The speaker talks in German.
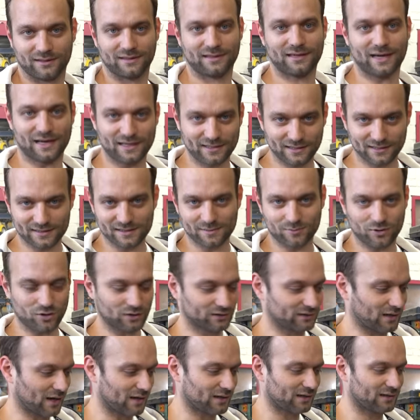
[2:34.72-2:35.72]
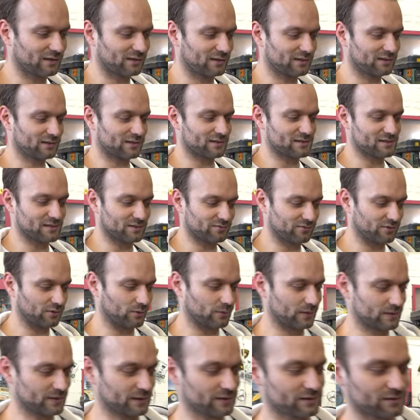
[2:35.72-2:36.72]
Kann jetzt aber auch daran liegen, dass der
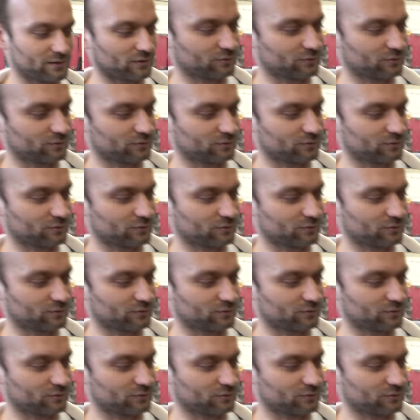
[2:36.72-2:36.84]
VA6